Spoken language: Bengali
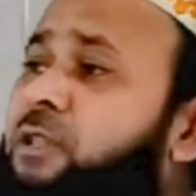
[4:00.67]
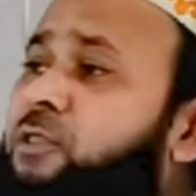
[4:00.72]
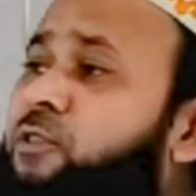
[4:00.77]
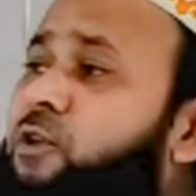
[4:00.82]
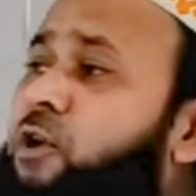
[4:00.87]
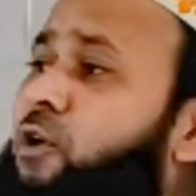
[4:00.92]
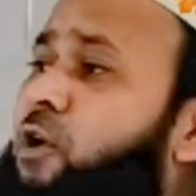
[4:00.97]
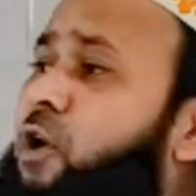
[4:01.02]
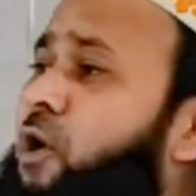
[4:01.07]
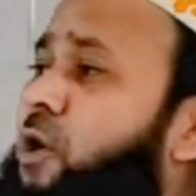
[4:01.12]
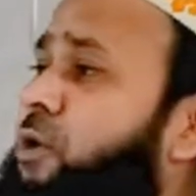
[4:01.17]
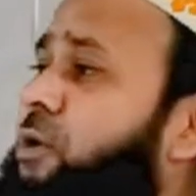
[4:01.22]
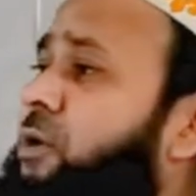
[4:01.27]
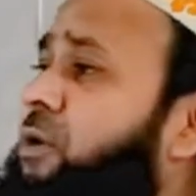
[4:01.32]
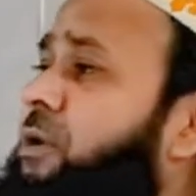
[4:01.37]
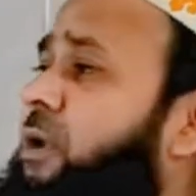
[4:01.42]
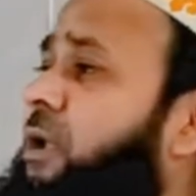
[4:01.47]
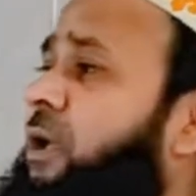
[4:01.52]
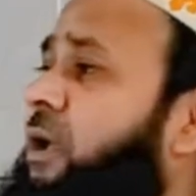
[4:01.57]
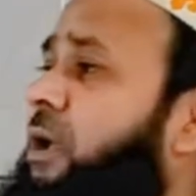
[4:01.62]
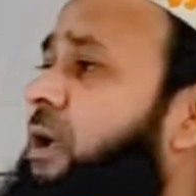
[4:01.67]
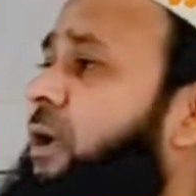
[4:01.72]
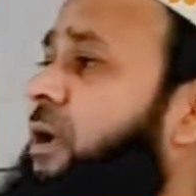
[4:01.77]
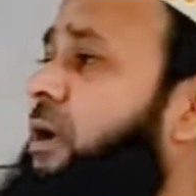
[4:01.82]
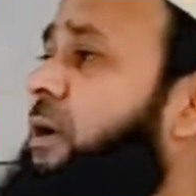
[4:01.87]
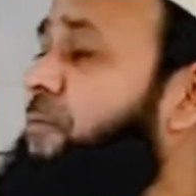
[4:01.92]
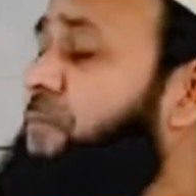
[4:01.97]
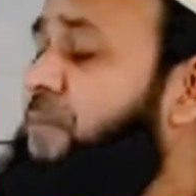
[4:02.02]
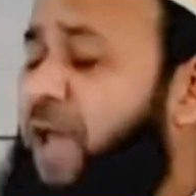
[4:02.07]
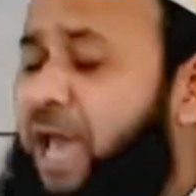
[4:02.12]
তখন
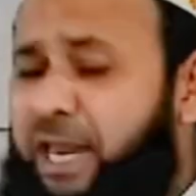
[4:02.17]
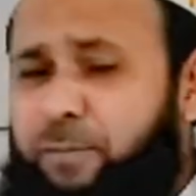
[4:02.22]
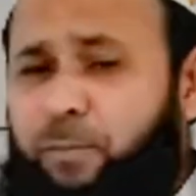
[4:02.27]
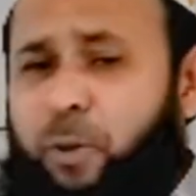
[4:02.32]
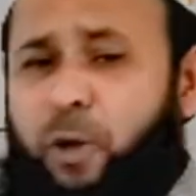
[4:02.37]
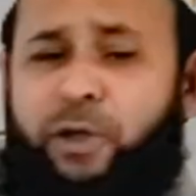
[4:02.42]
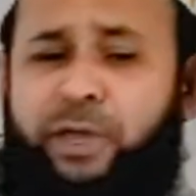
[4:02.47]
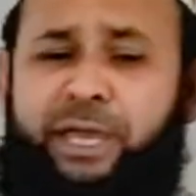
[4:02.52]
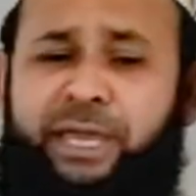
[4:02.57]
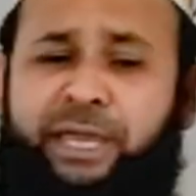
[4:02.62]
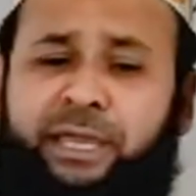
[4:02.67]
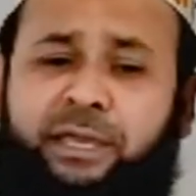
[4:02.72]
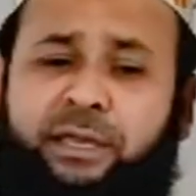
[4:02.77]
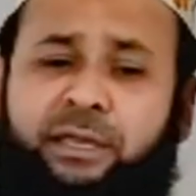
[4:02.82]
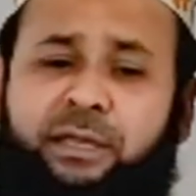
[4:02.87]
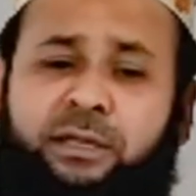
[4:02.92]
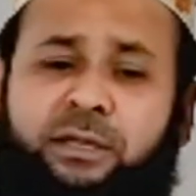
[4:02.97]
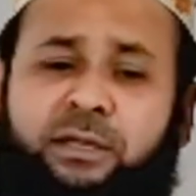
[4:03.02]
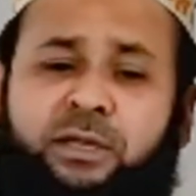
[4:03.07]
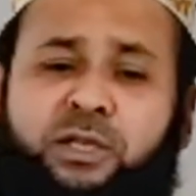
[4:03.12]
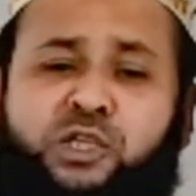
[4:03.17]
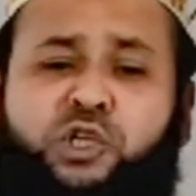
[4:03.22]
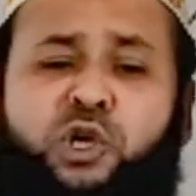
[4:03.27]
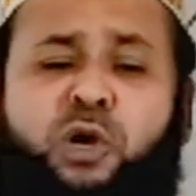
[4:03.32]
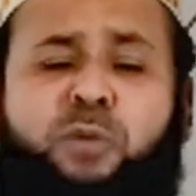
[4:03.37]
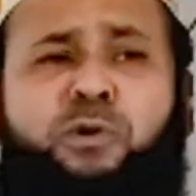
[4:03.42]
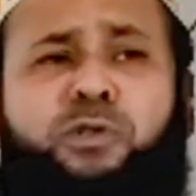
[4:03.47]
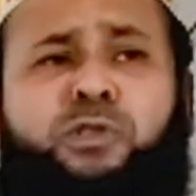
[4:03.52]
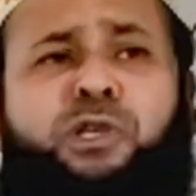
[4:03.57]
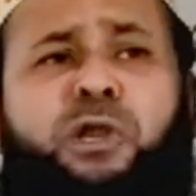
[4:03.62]
প্রাণ ভয়ে
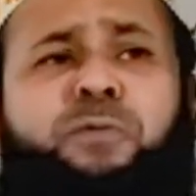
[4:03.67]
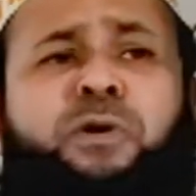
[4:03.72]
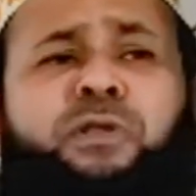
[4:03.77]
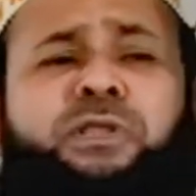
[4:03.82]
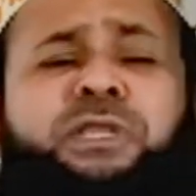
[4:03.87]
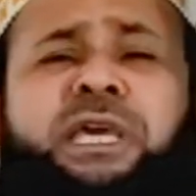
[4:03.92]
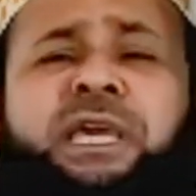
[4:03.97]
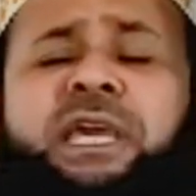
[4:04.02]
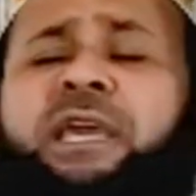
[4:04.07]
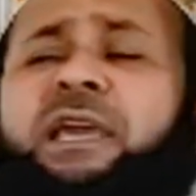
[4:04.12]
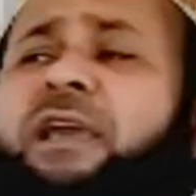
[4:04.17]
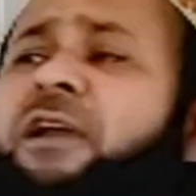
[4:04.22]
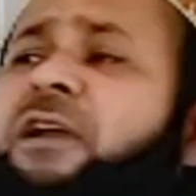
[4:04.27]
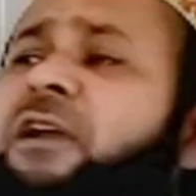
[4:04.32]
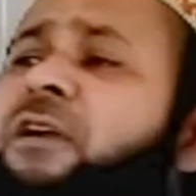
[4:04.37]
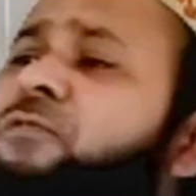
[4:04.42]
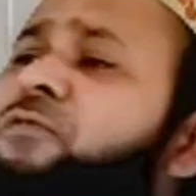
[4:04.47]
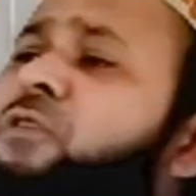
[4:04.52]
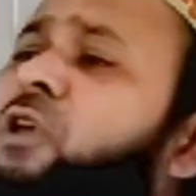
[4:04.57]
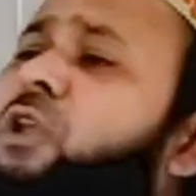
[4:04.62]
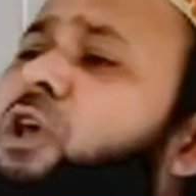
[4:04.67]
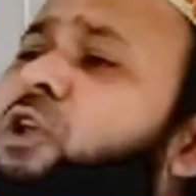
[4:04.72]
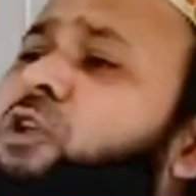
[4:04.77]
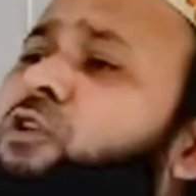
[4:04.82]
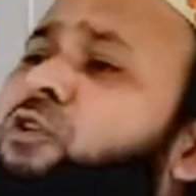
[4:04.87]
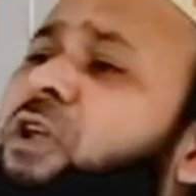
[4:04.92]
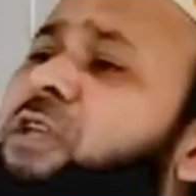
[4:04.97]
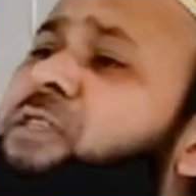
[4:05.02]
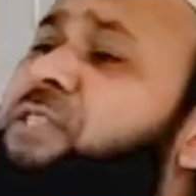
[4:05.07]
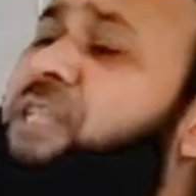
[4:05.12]
সমুদ্র পথে ফলায়ন
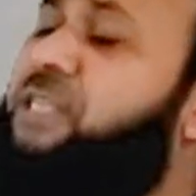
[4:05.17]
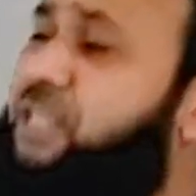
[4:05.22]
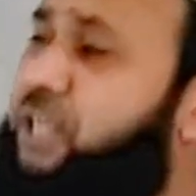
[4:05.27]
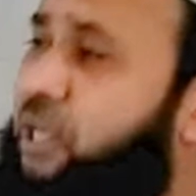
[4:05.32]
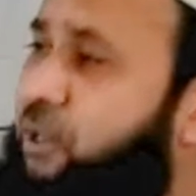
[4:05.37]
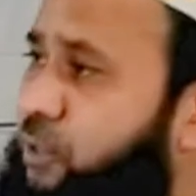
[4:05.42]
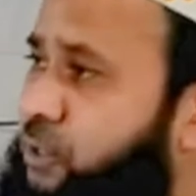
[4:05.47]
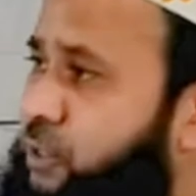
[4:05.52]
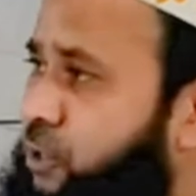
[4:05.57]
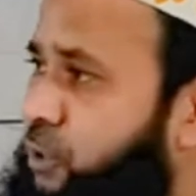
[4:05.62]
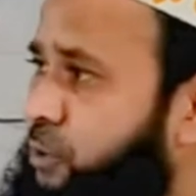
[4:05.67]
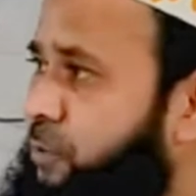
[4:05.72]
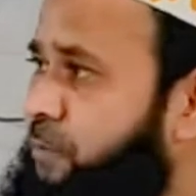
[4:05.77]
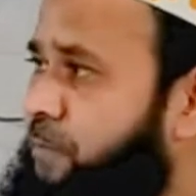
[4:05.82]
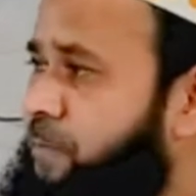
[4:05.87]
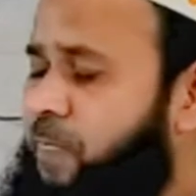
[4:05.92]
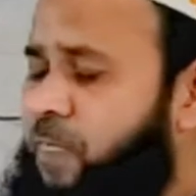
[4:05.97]
করার চেষ্টা করেছিল